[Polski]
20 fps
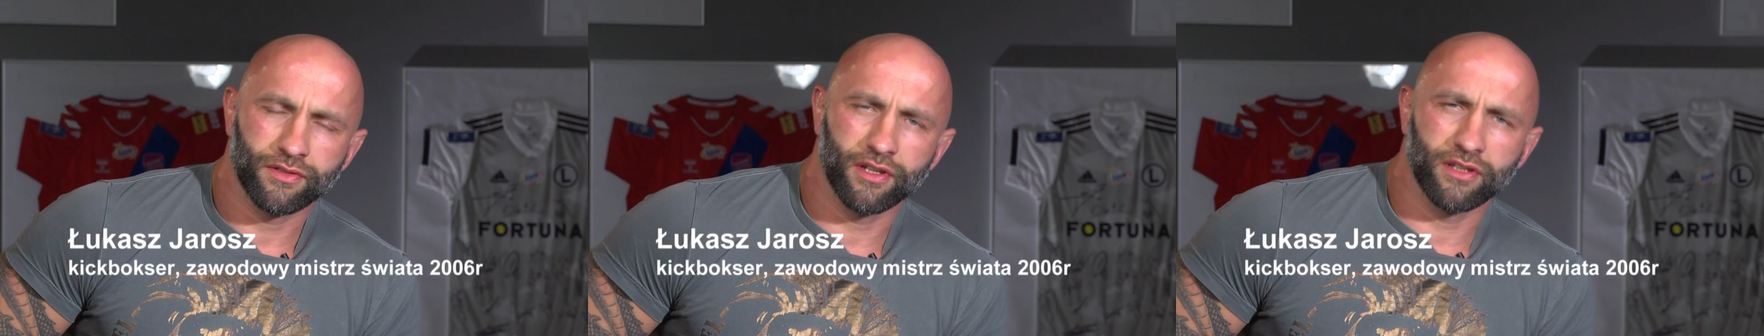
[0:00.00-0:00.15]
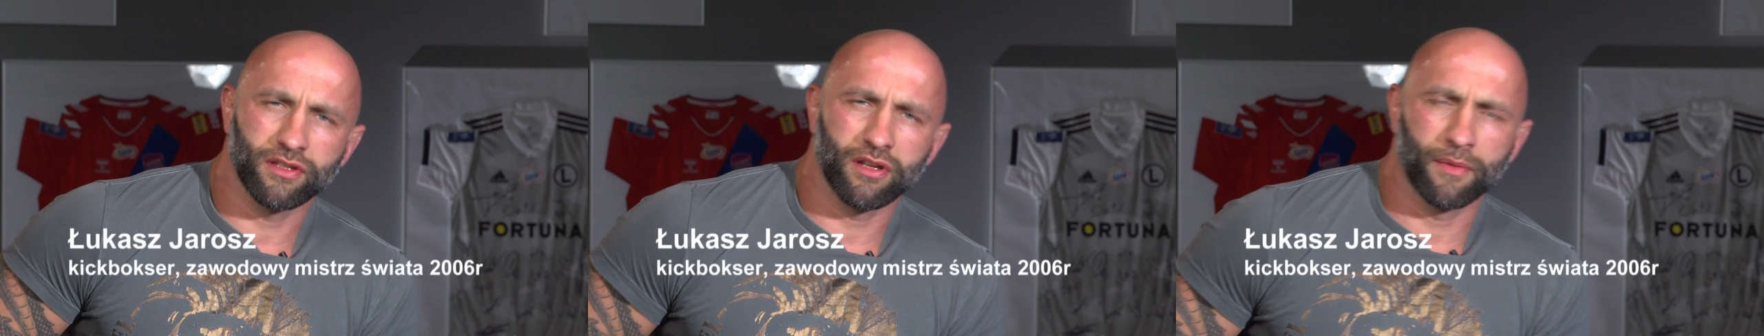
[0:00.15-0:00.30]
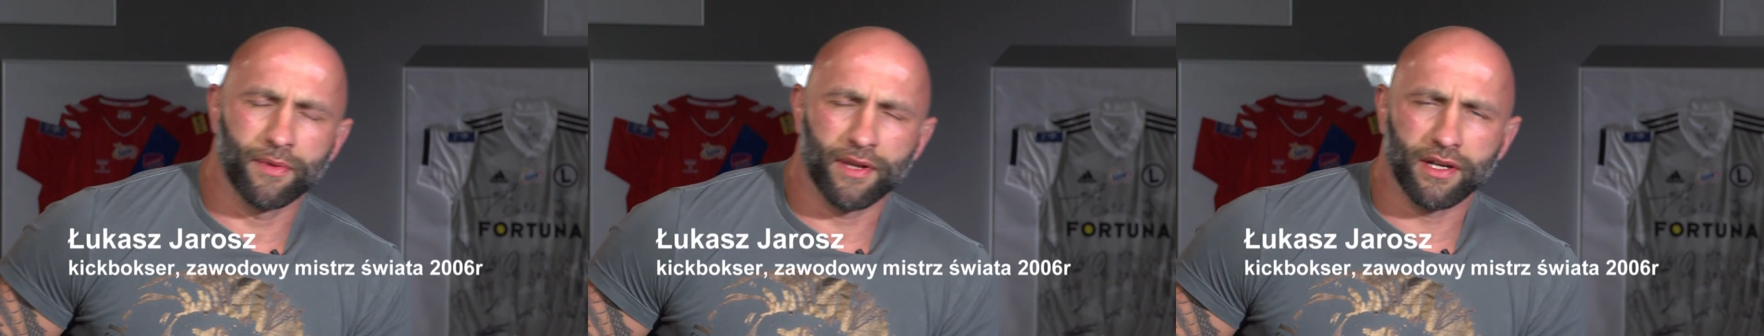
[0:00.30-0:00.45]

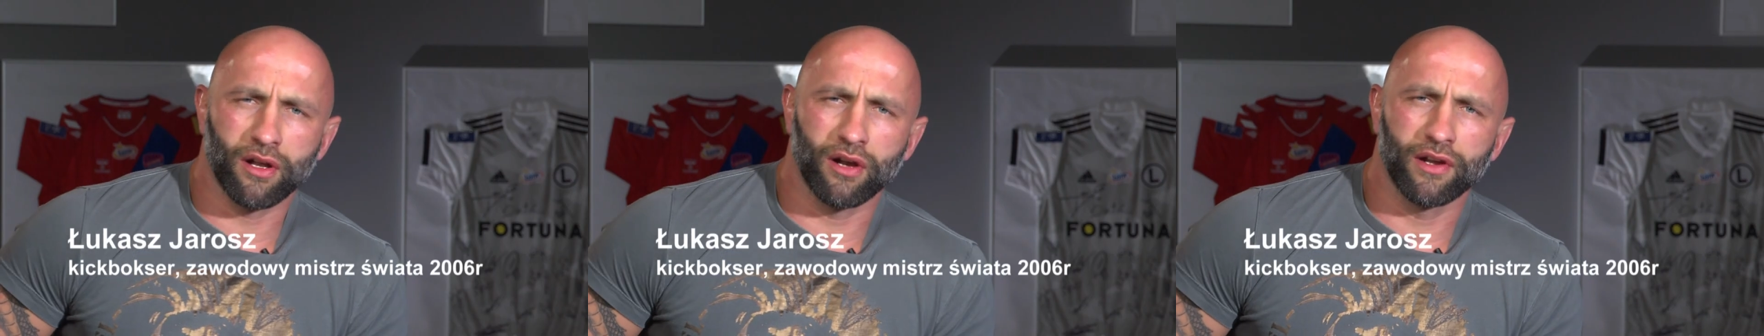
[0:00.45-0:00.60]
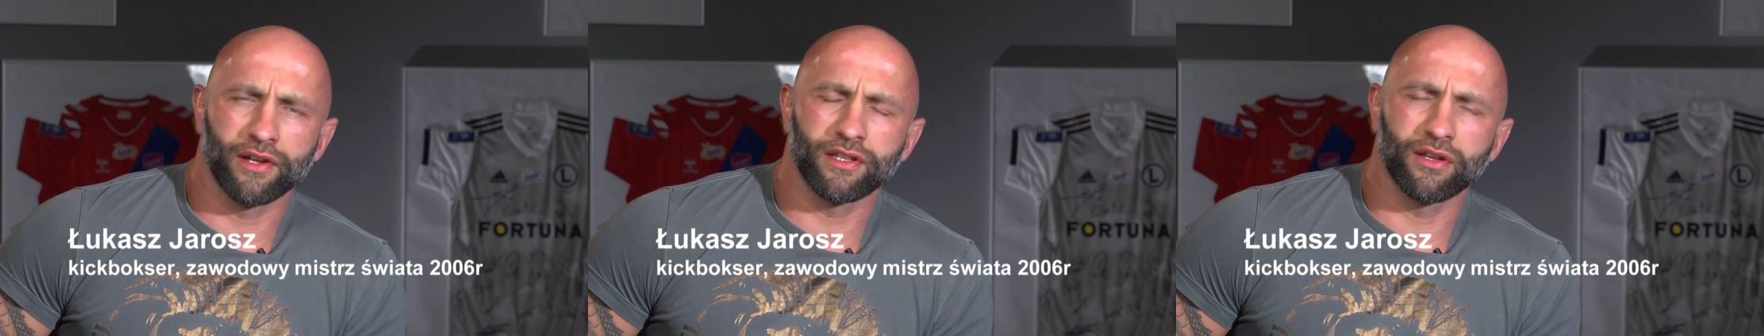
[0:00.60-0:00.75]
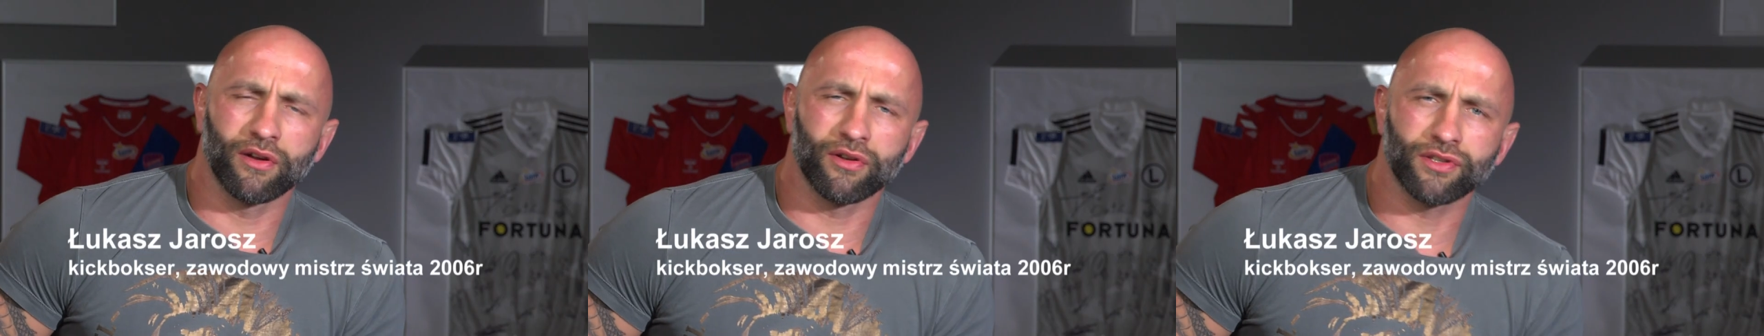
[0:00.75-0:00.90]
Dzień dobry,
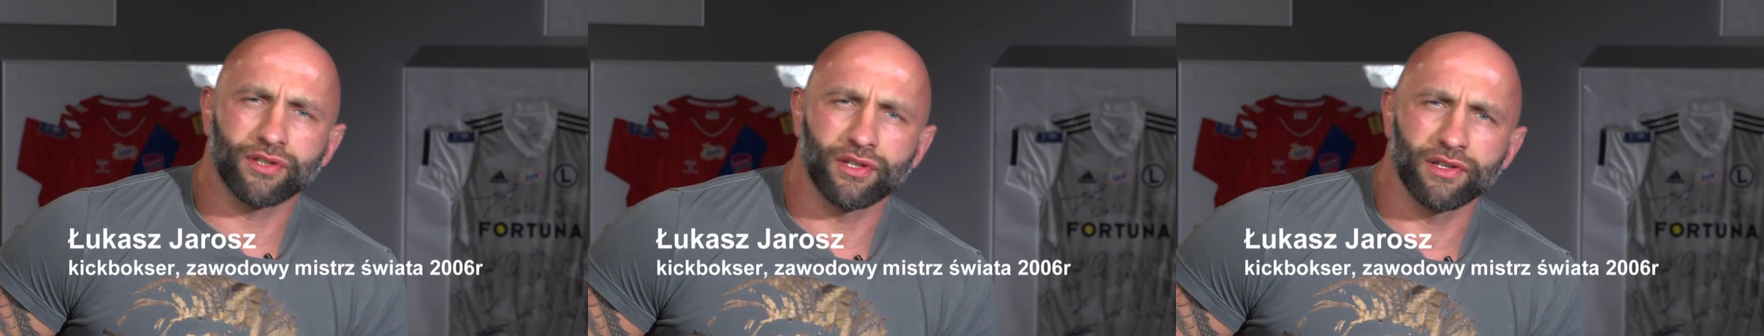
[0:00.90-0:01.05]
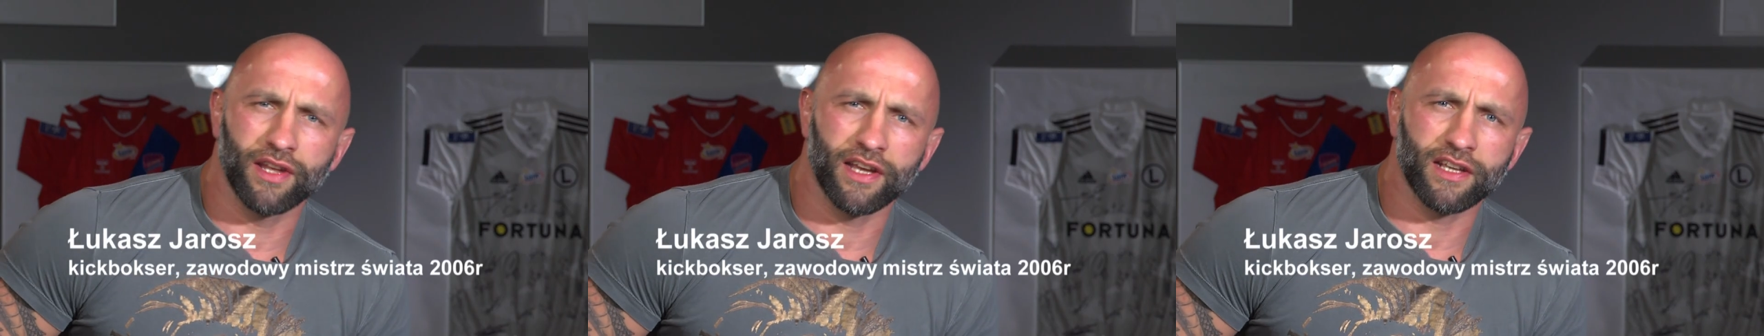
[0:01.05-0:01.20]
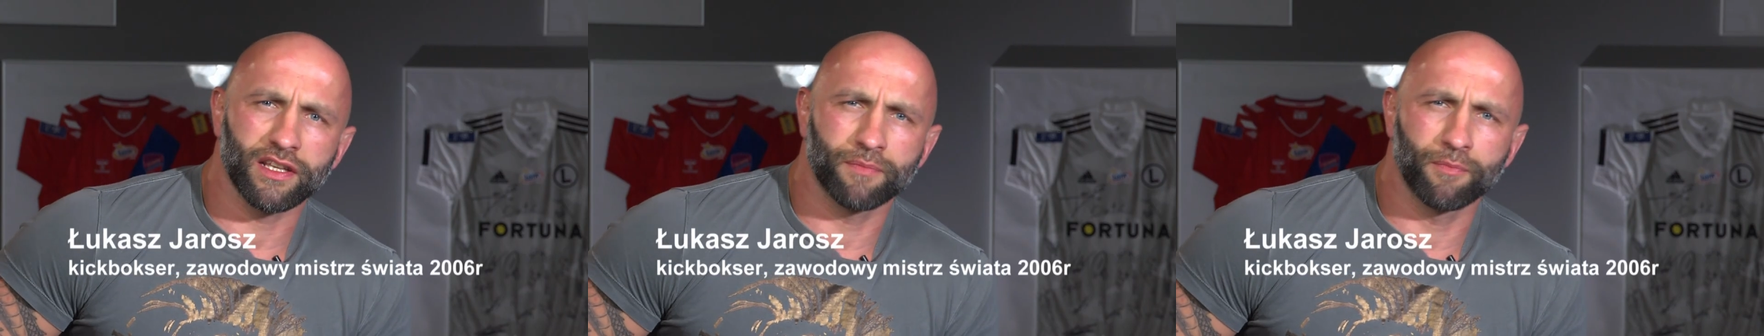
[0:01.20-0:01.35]
kolejny
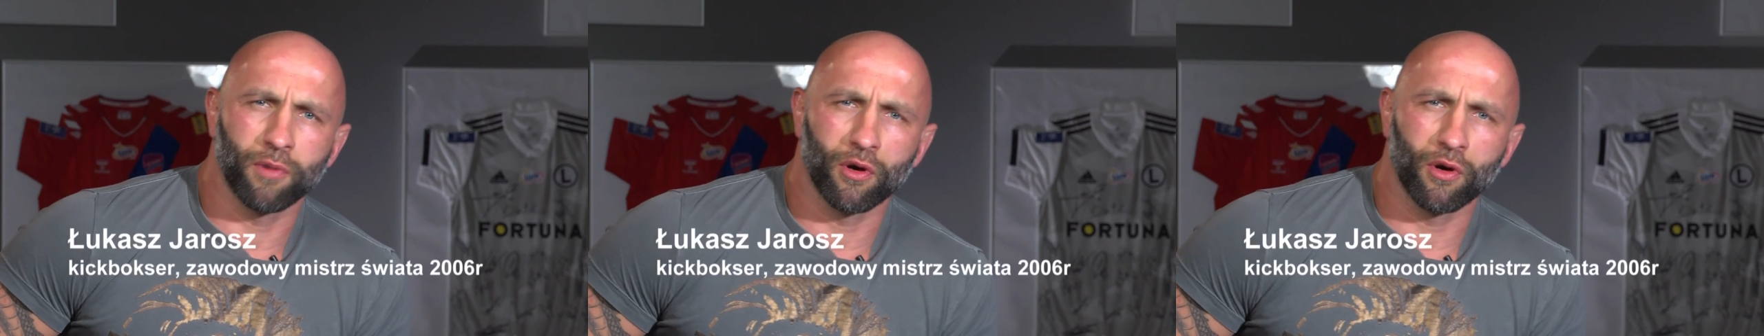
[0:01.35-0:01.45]
odcinek